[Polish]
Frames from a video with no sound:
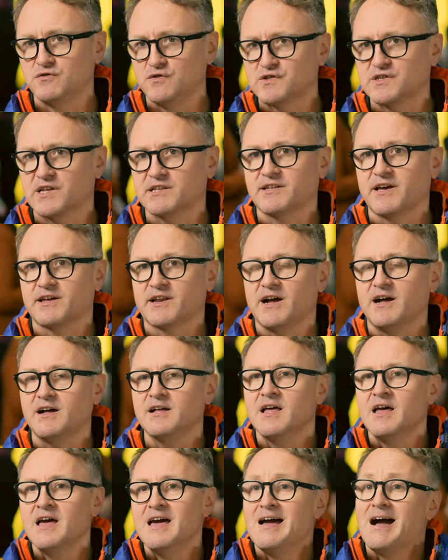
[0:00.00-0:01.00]
newslettera,
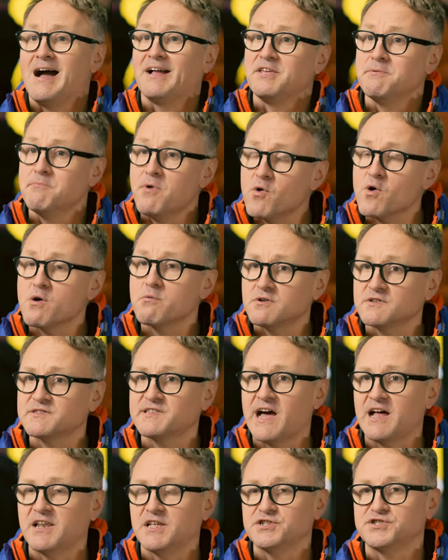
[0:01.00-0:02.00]
a nie mogłem go
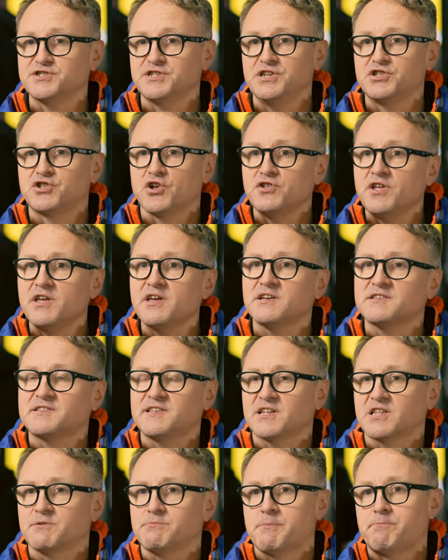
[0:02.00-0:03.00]
znaleźć. I to nie jest
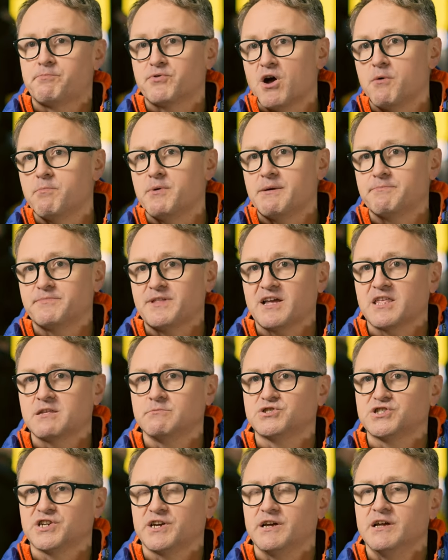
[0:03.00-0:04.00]
tak gdyby problem
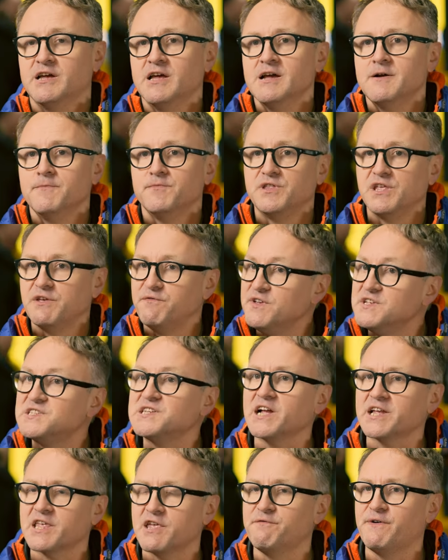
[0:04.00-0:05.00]
takim, że nie widzę
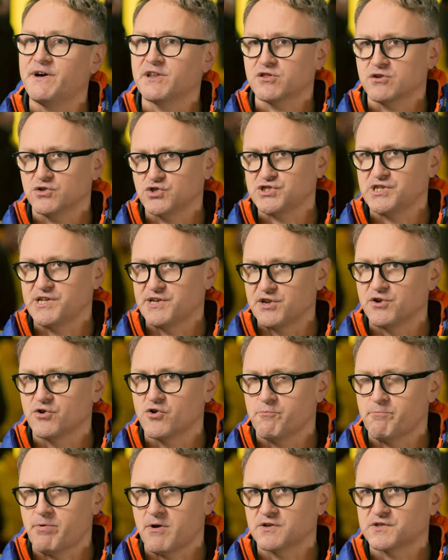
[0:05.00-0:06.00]
takiej wartości na
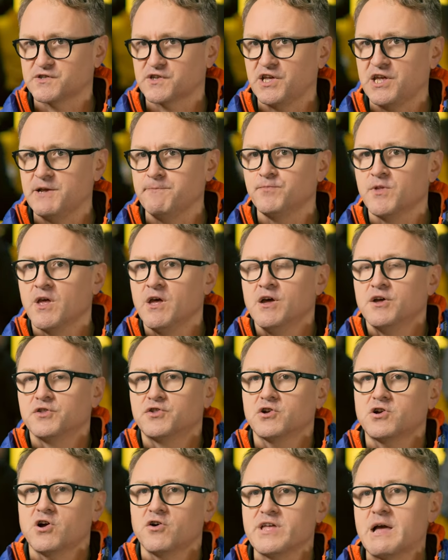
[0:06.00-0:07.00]
rynku polskim,
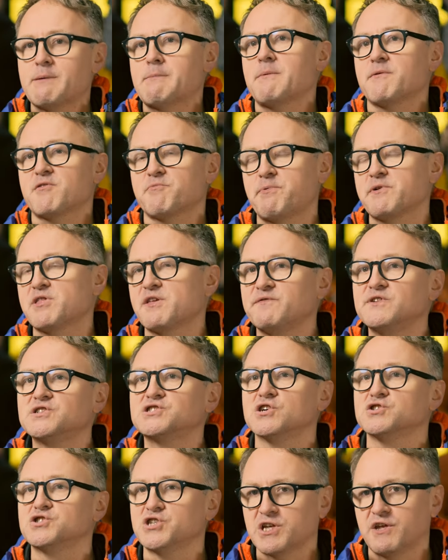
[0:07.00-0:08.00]
tylko ja mam
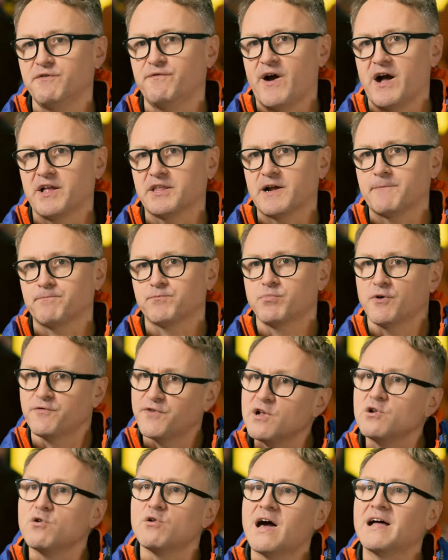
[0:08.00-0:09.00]
specyficzne oczekiwania. Po
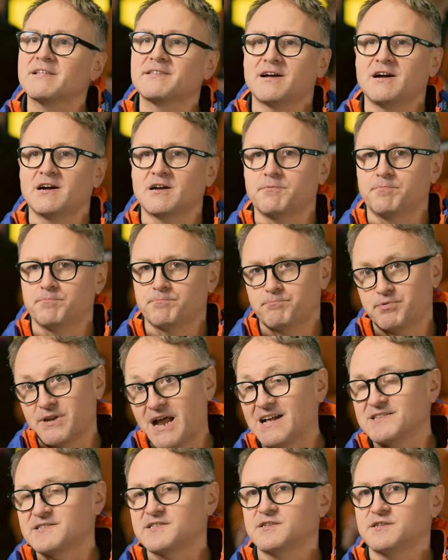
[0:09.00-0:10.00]
wielu latach
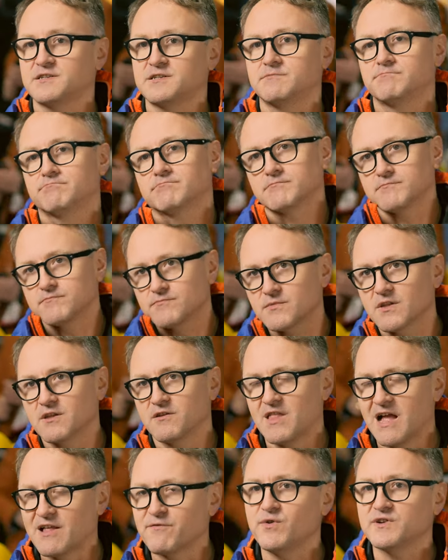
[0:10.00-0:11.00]
pracy
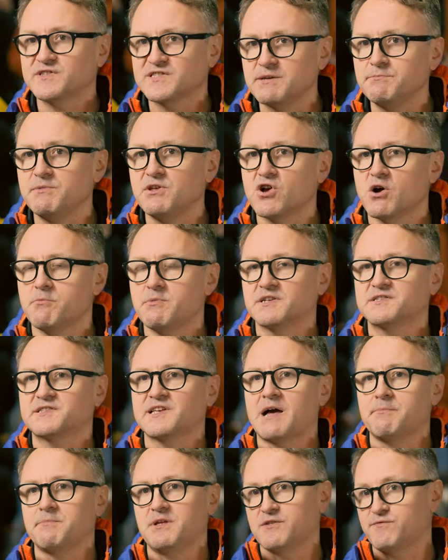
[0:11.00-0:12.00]
nad własnymi
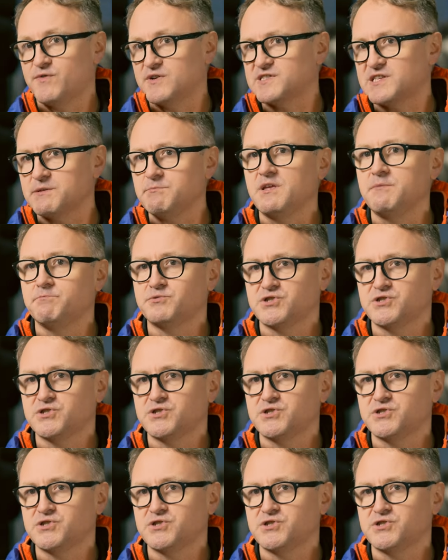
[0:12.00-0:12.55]
komersami, nad własnymi